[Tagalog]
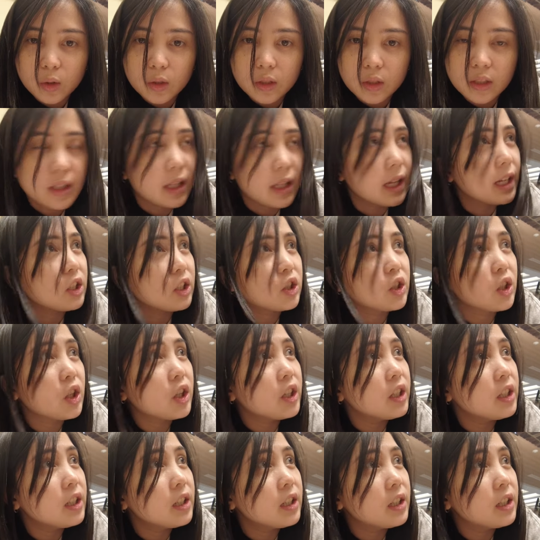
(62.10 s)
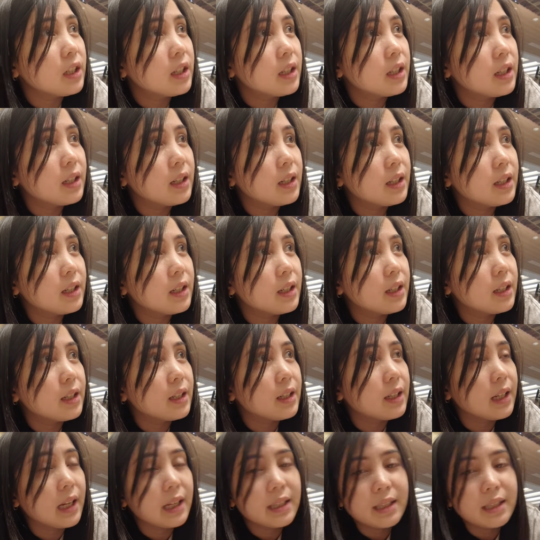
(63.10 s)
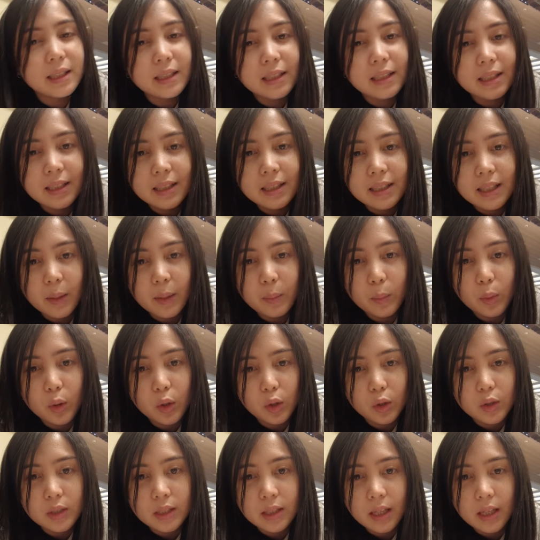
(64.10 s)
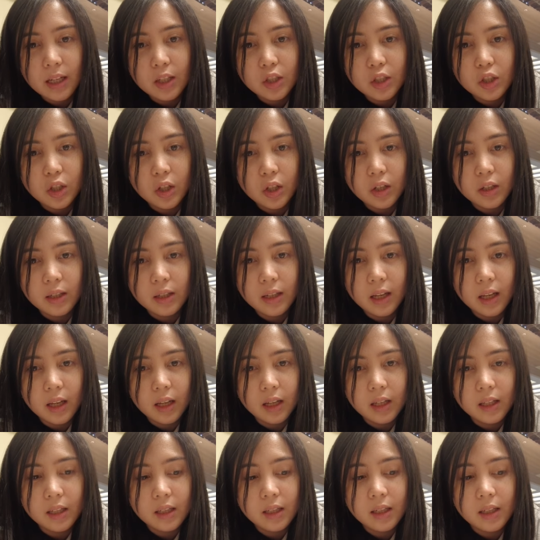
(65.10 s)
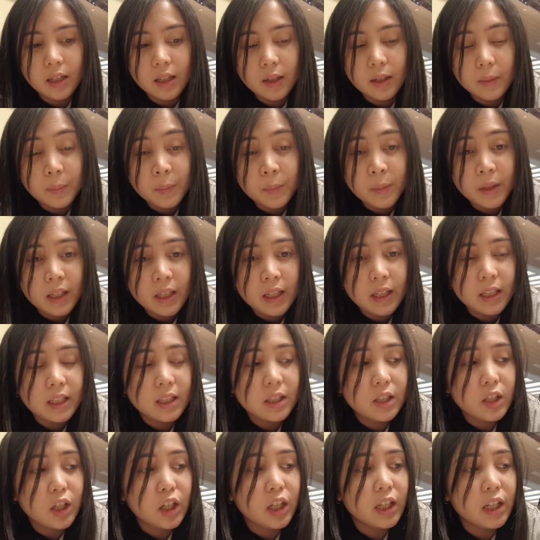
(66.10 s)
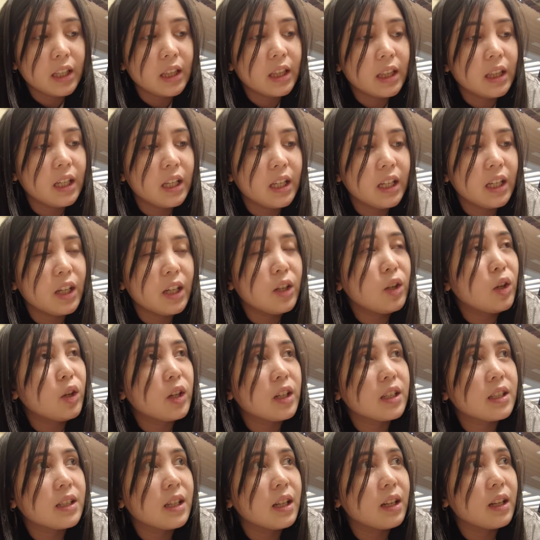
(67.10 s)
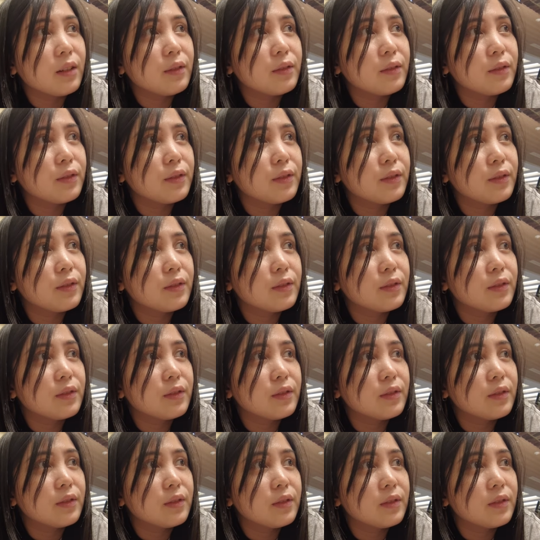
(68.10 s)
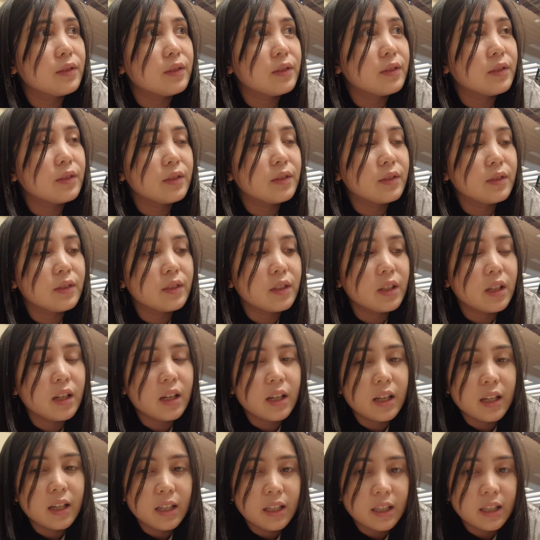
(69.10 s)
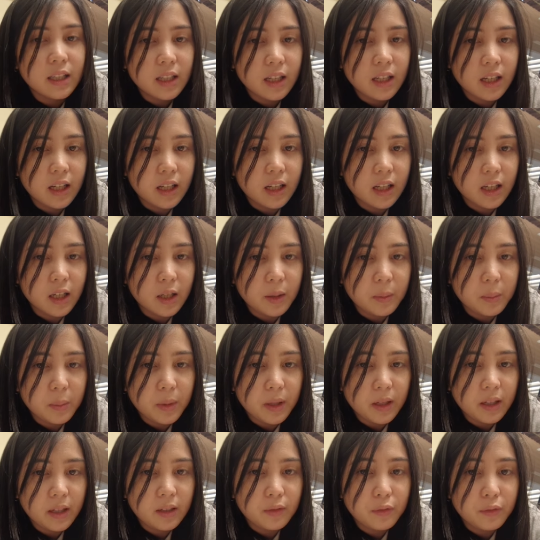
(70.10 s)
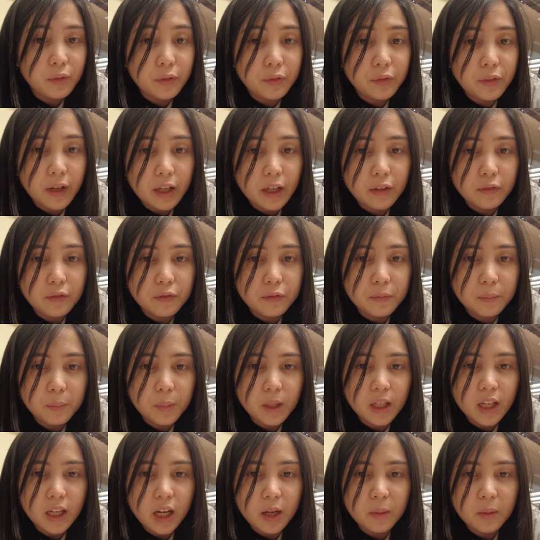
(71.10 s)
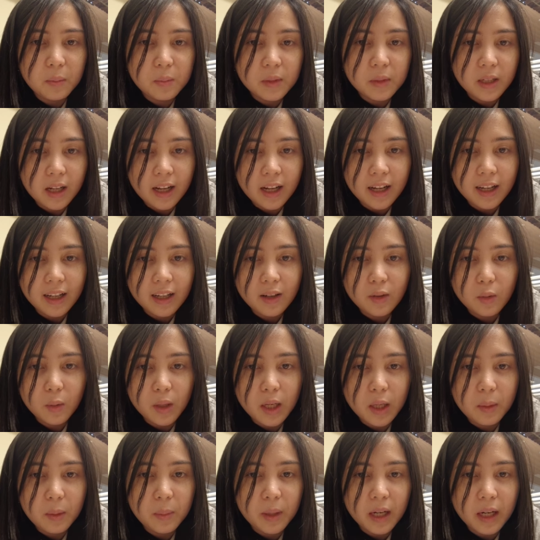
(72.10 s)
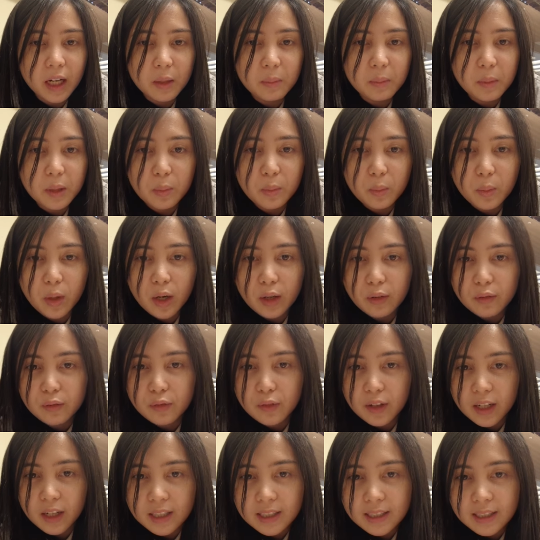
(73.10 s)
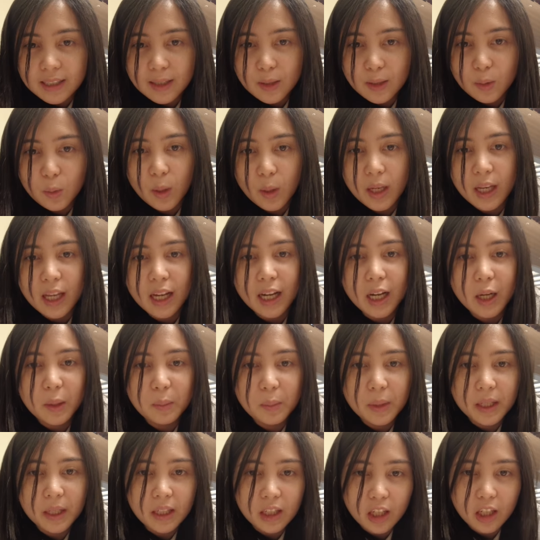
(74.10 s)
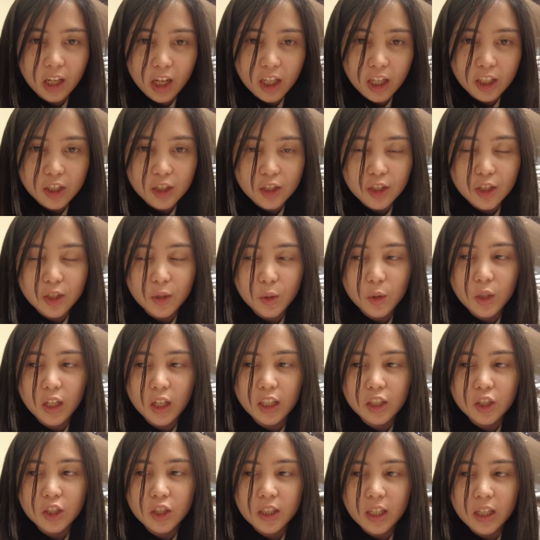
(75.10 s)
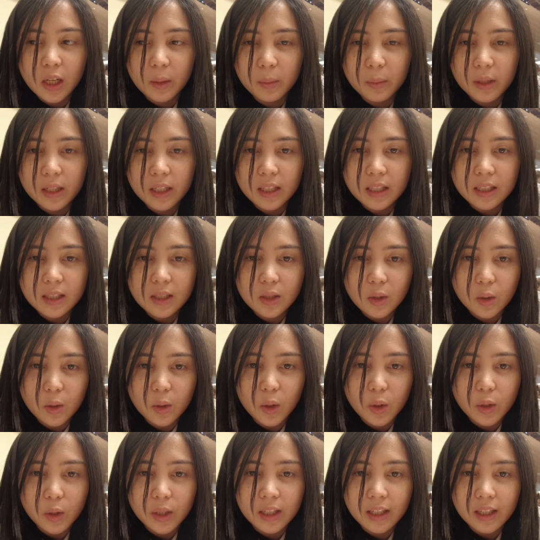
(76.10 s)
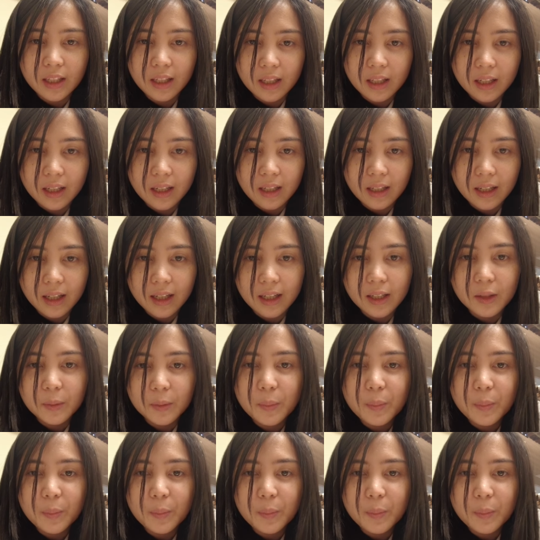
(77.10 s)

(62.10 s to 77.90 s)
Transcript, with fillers: Station. Yes, Sapporo Station. And it's currently, ano oras na love? Gana 5 uh, mag 5 p.m. na. Wala pa kaming breakfast. Wala kaming lunch. Yung lunch namin is yung onigiri lang.